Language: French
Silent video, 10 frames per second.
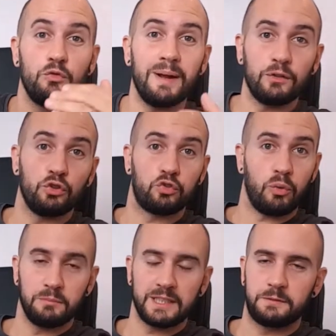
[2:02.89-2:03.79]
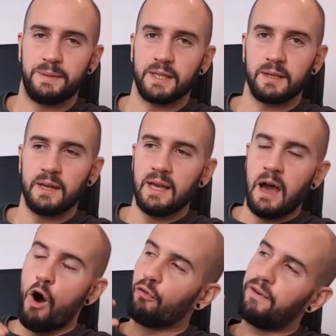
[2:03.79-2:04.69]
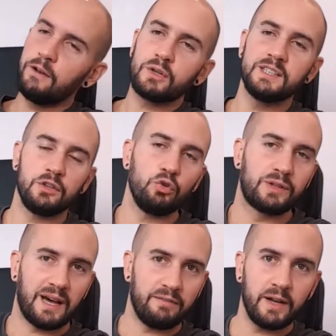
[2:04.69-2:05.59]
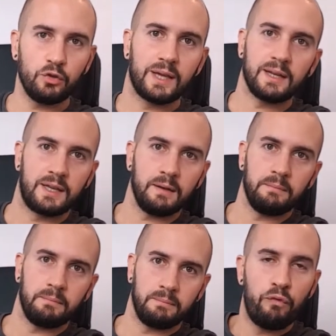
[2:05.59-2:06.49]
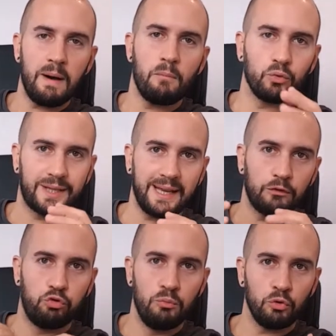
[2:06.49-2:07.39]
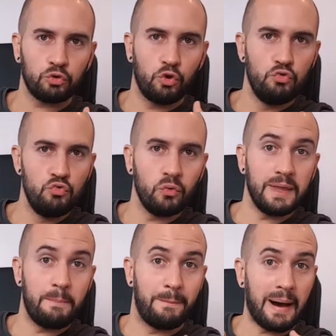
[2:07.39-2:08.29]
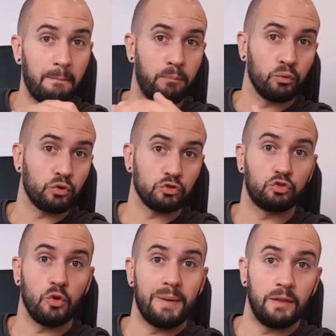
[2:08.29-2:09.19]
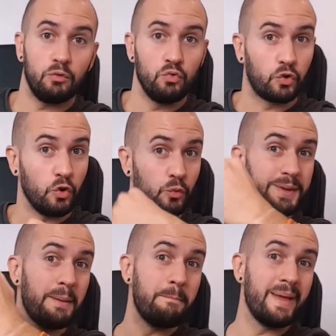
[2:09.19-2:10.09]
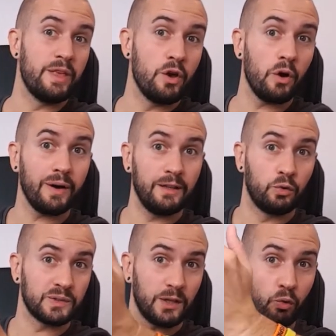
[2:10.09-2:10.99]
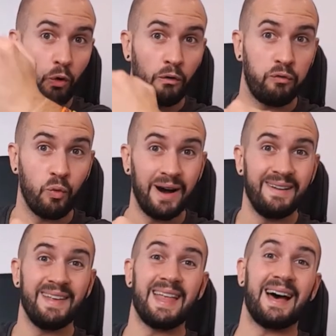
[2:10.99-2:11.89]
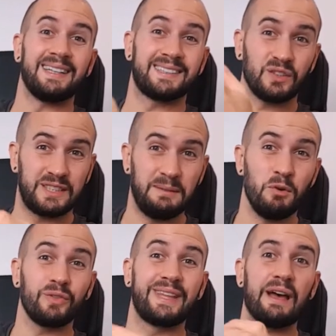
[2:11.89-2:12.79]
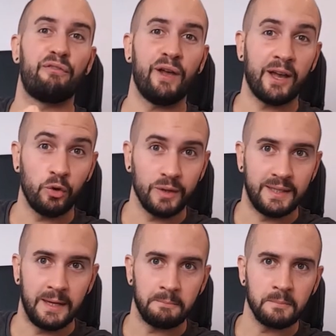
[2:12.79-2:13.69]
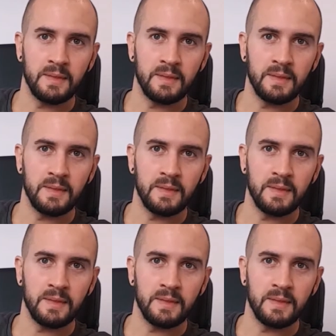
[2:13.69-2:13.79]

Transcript: du mal de soi. Je m'explique. En valorisant le travail de quelqu'un, on va montrer à tout le monde que nous, on n'est pas bon dans ce domaine, ou que lui est meilleur, et donc ça nous renvoie à un sentiment d'infériorité.